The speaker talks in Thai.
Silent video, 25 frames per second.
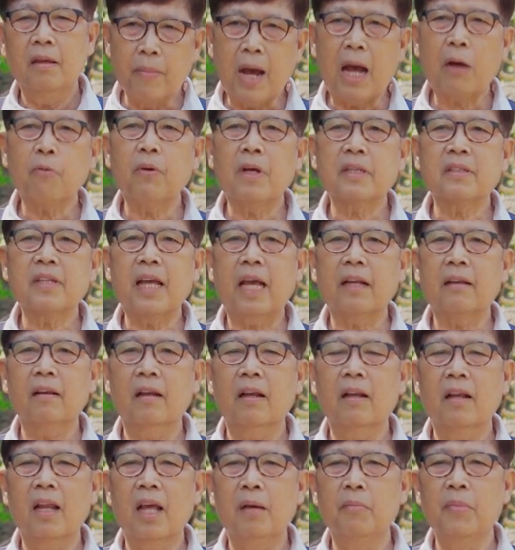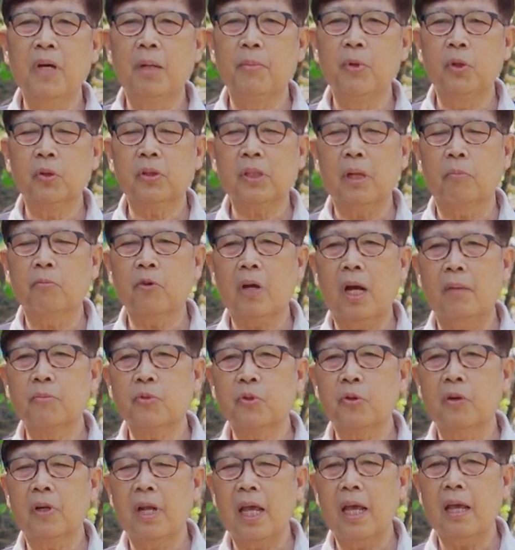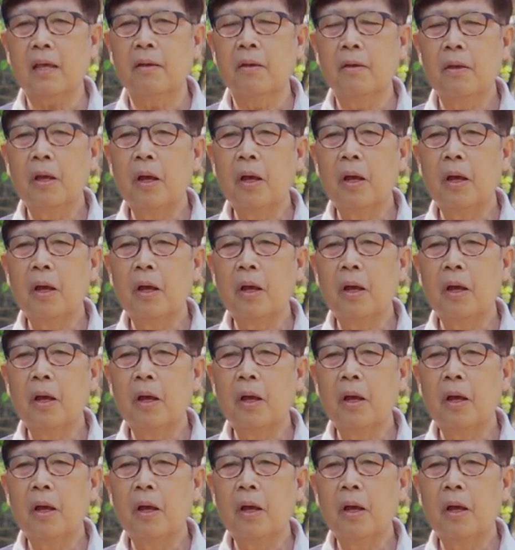มากกว่าสัตว์และเมื่อมนุษย์ทำความชั่วได้